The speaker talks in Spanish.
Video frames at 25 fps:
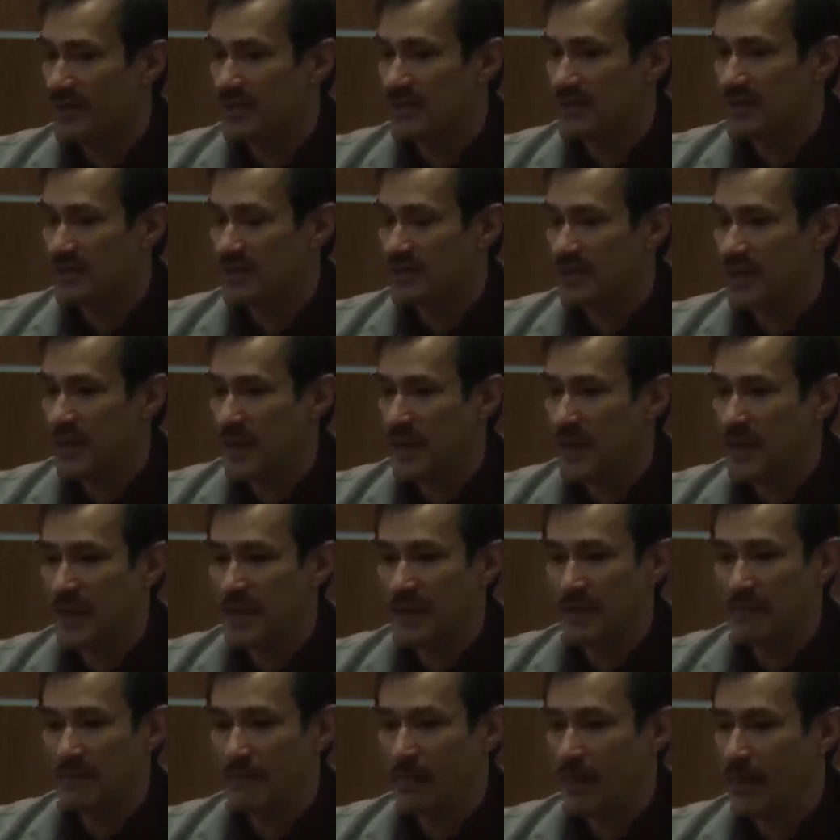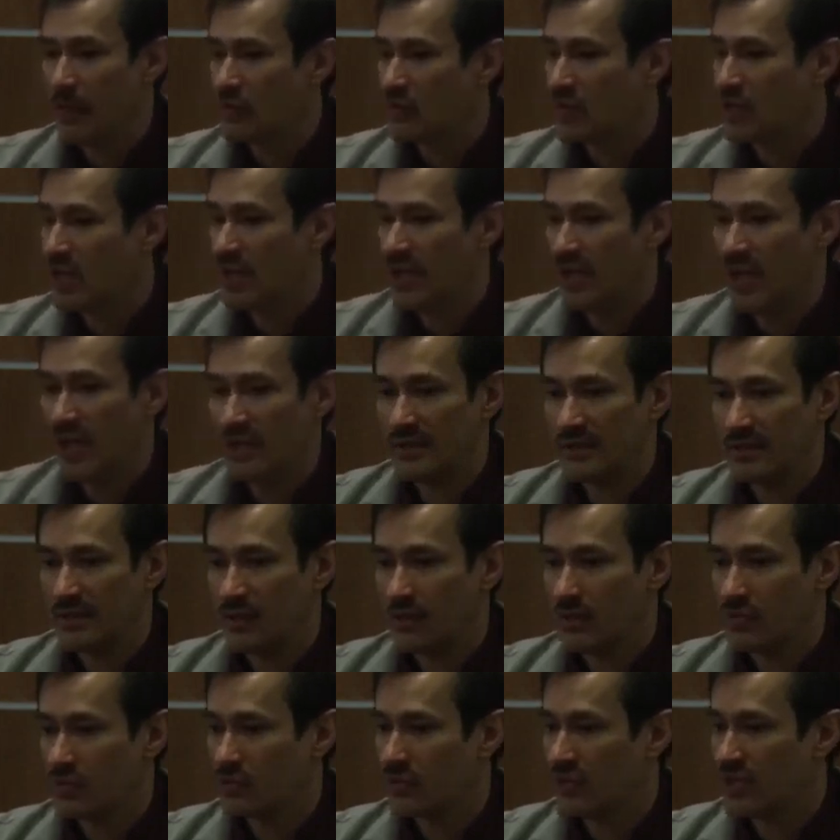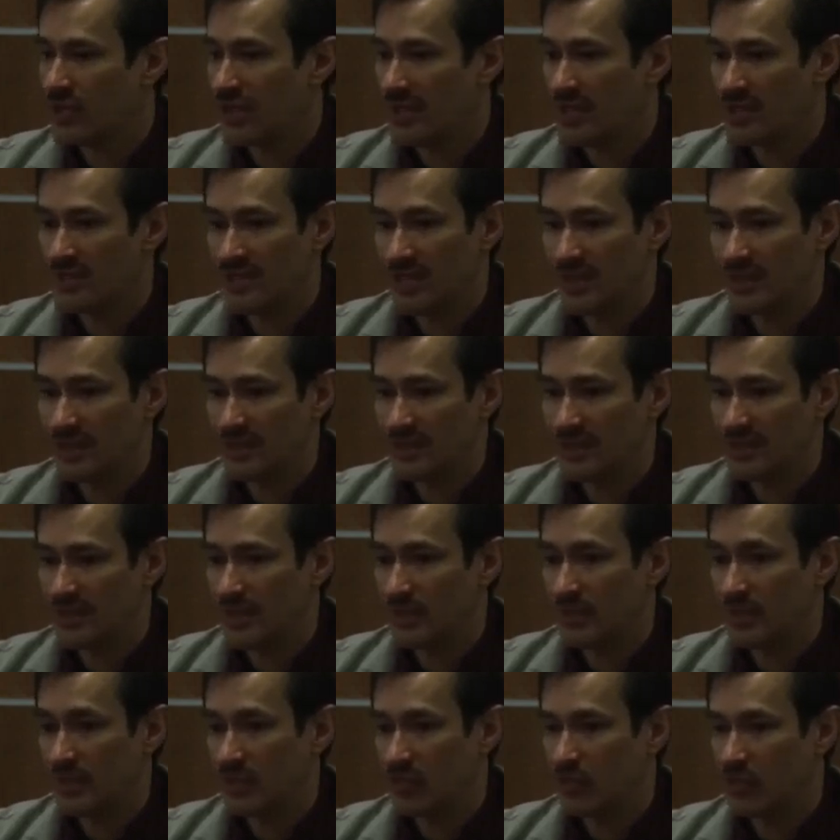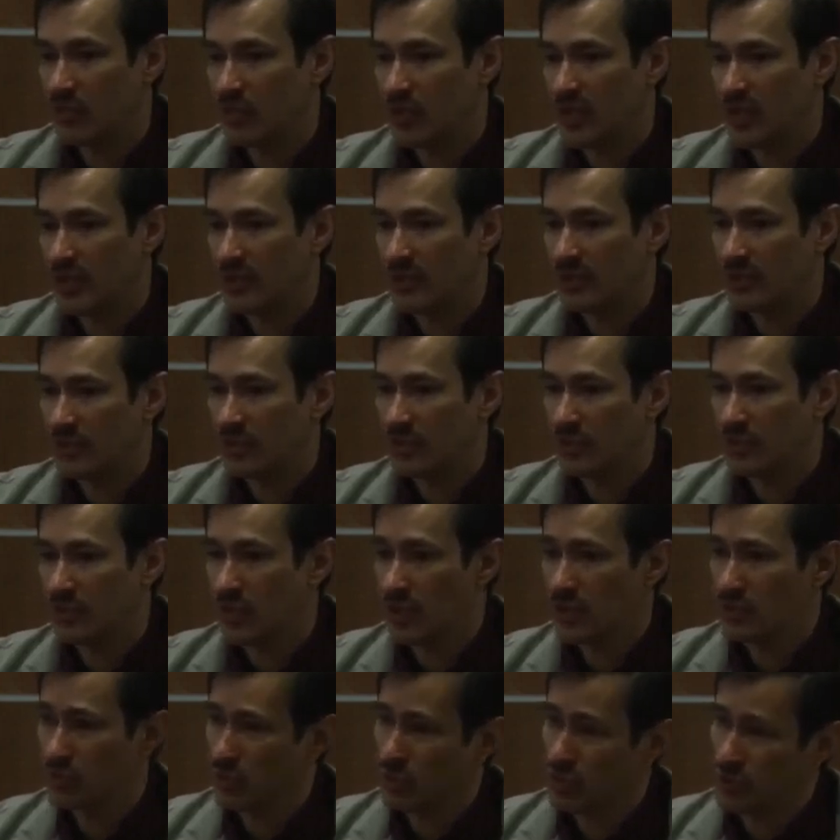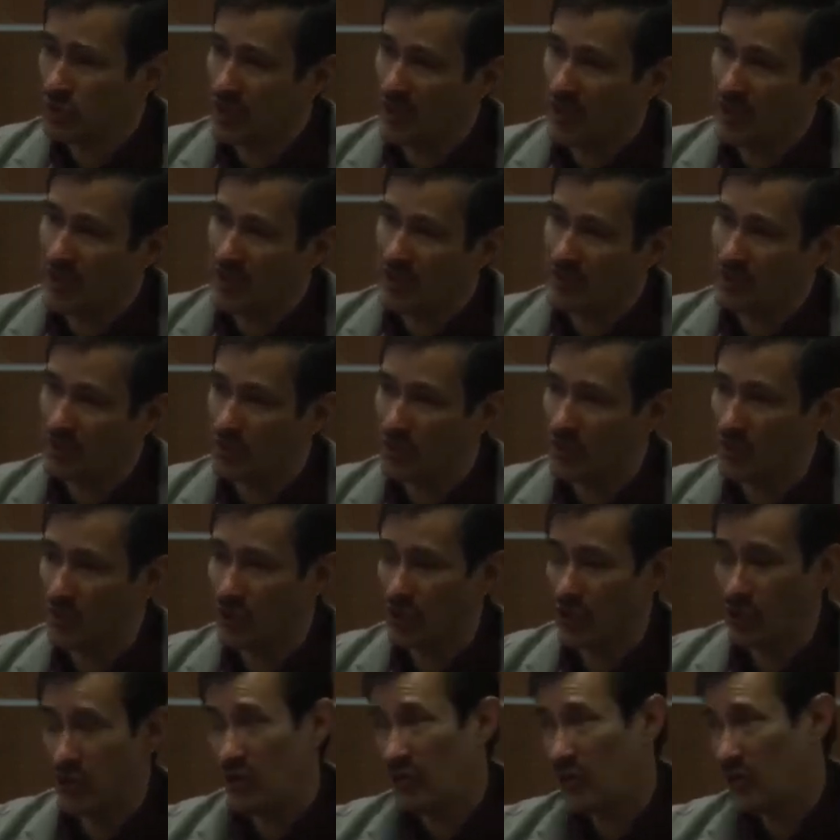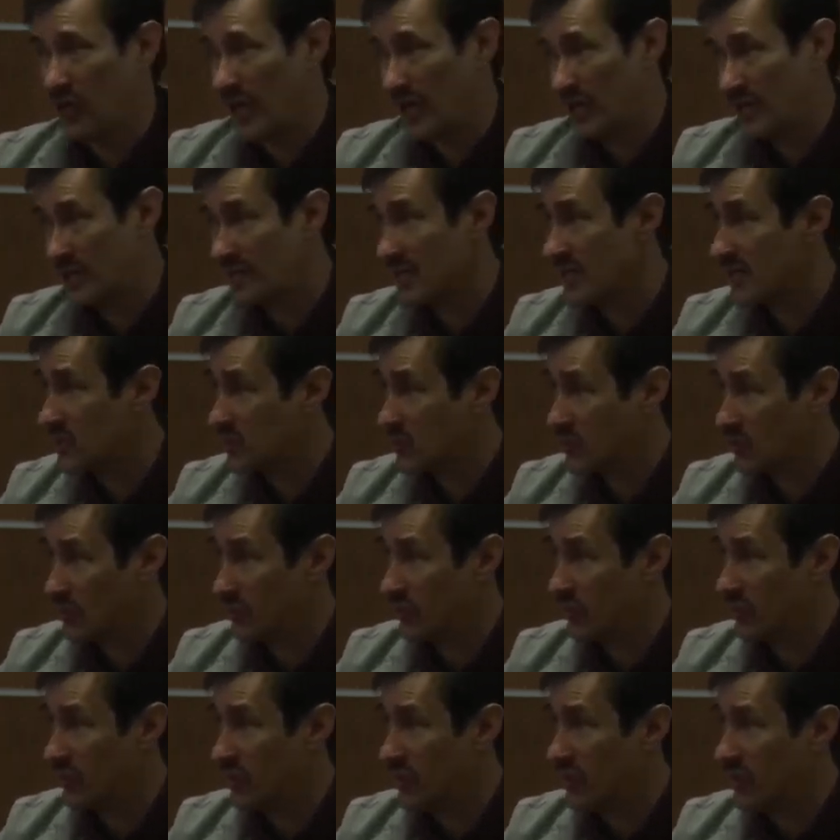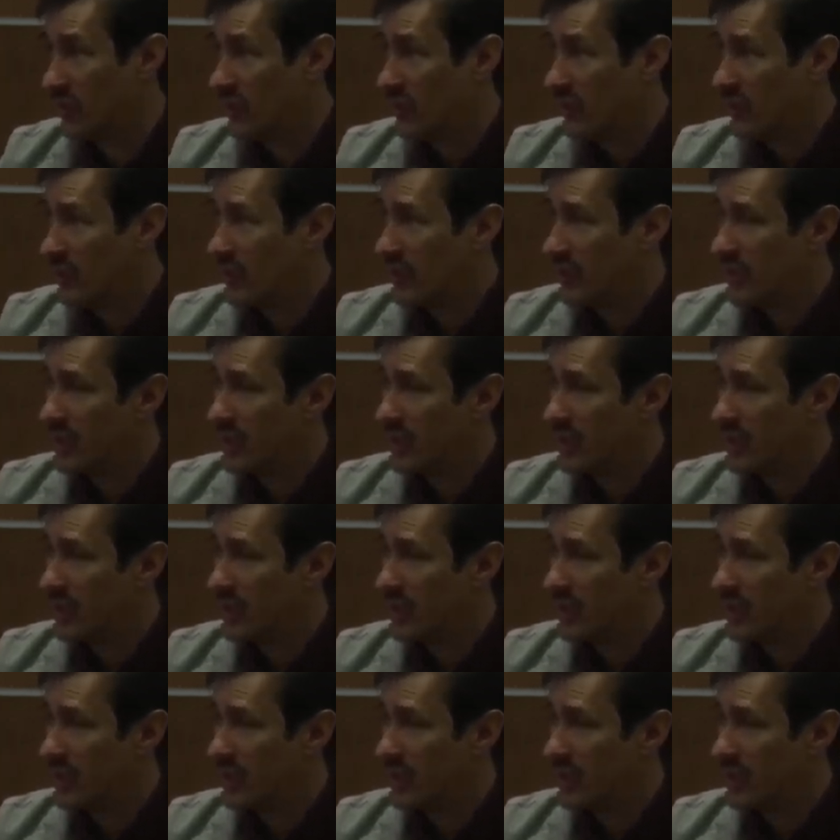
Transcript: Este, no sé, hay trabajos muy interesantes que vinculan incluso las búsquedas con geolocalización,